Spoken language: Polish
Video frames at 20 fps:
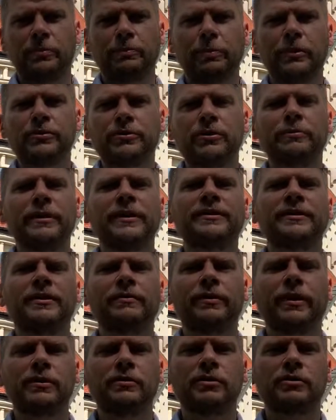Po co ma
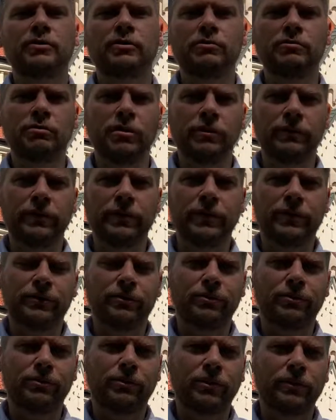zawracać głowę
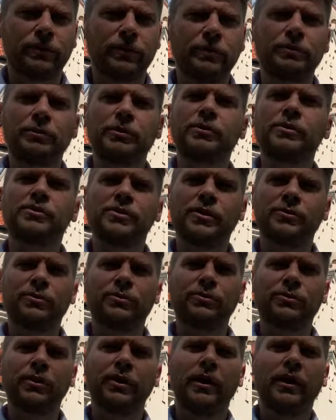Jezusowi? Przecież
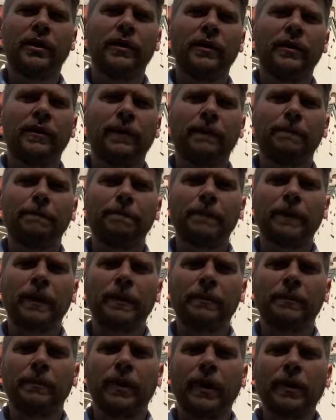Jezus
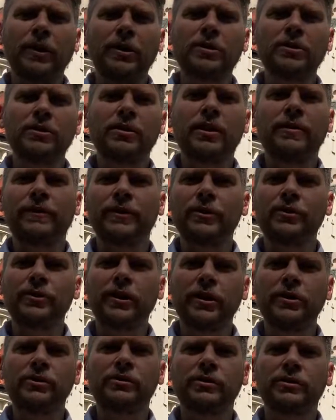ma inne,
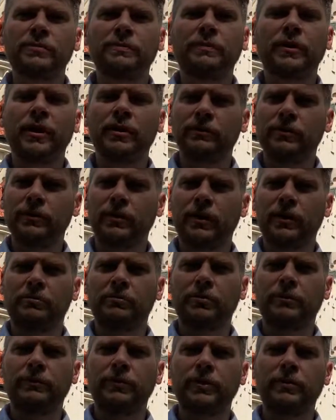ważniejsze sprawy na
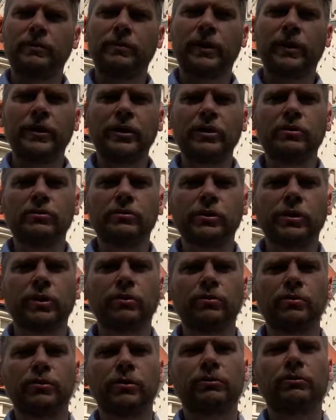głowie, ma innych
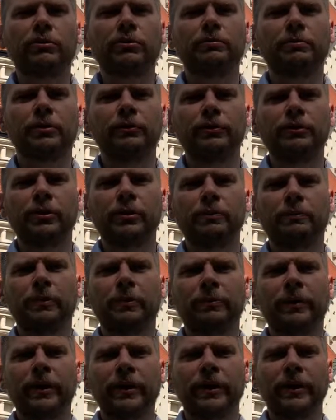ludzi, którym powinien
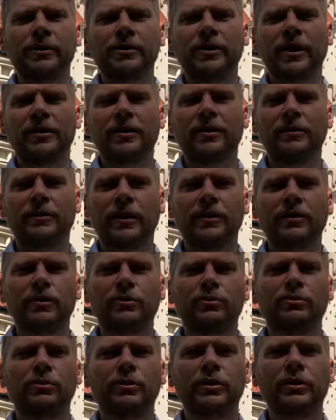pomagać, a nie ten,
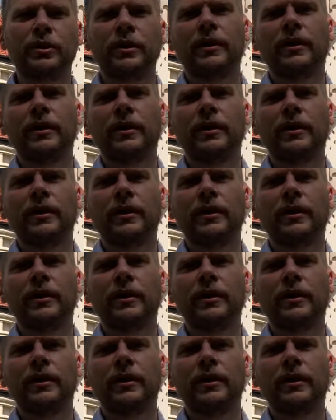który